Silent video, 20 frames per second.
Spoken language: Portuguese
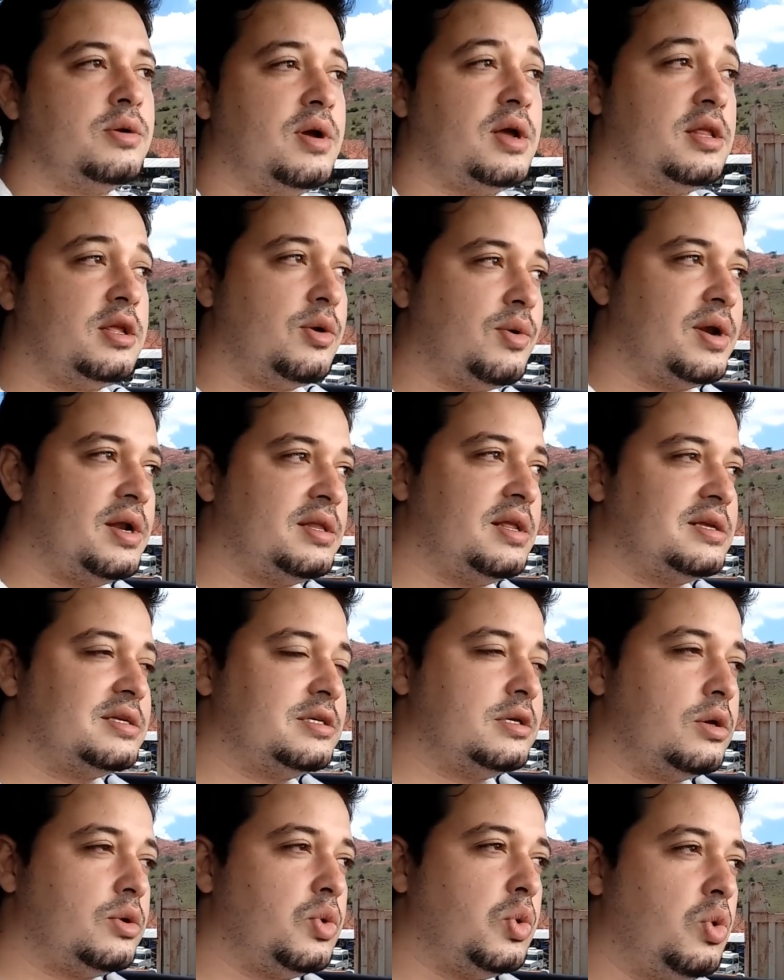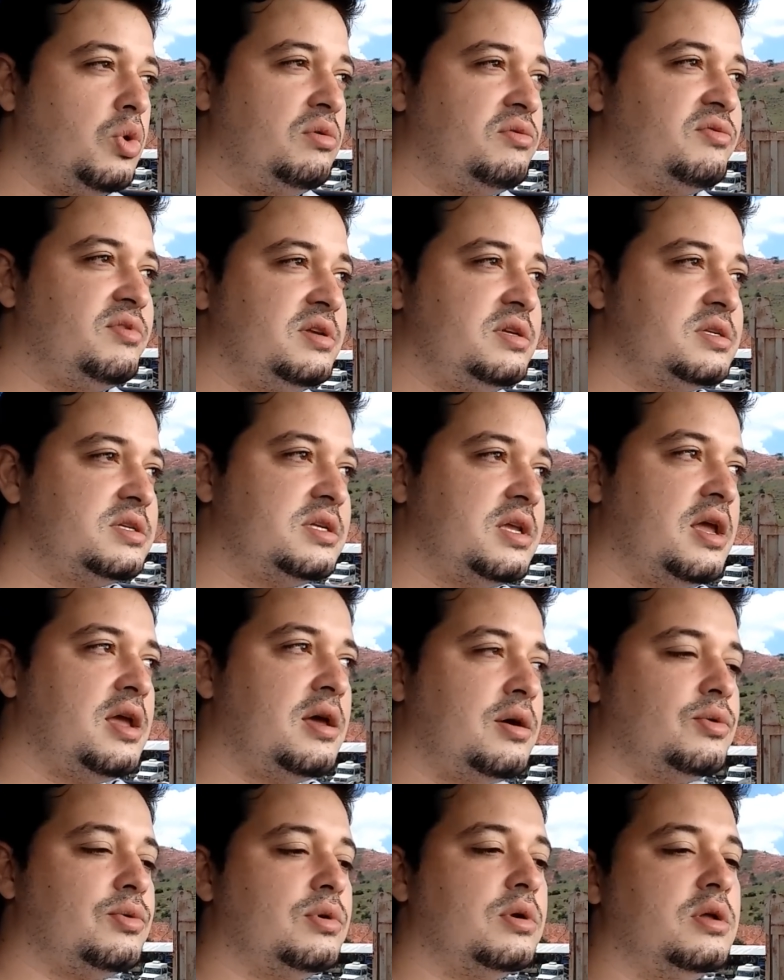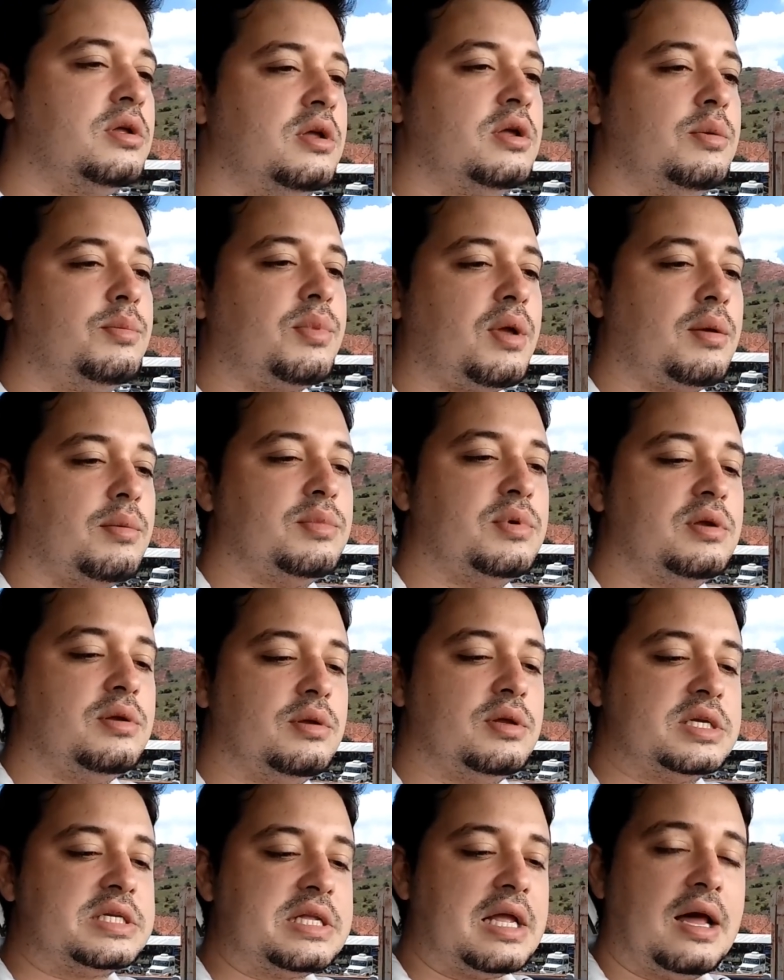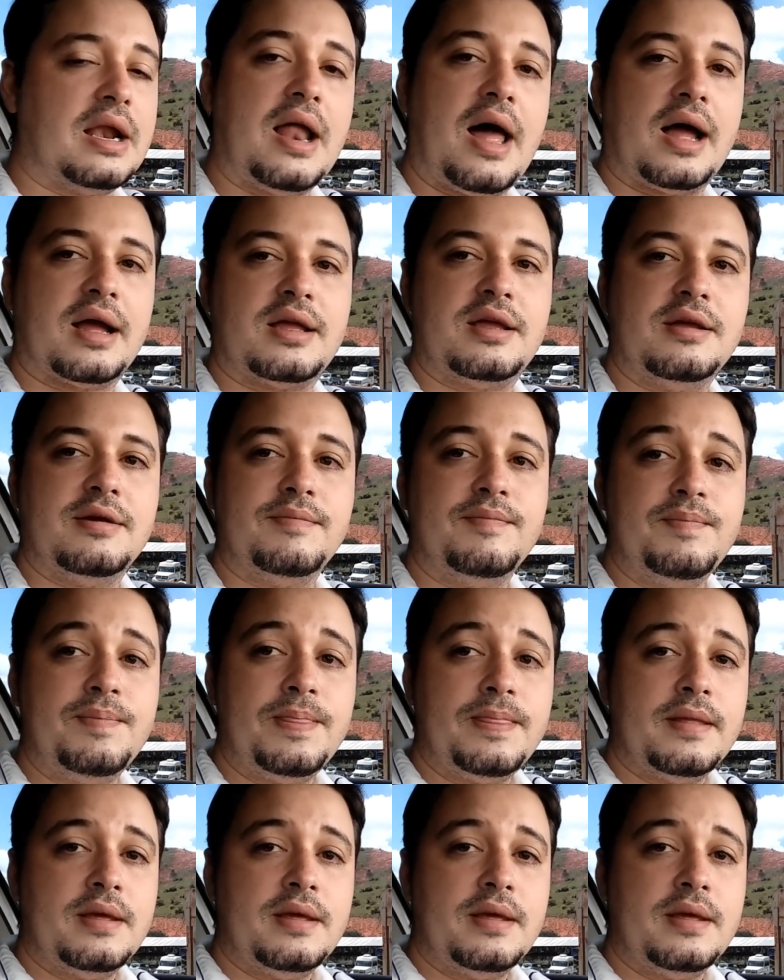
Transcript: O RD45 novinho, zero, para mim instalar aqui.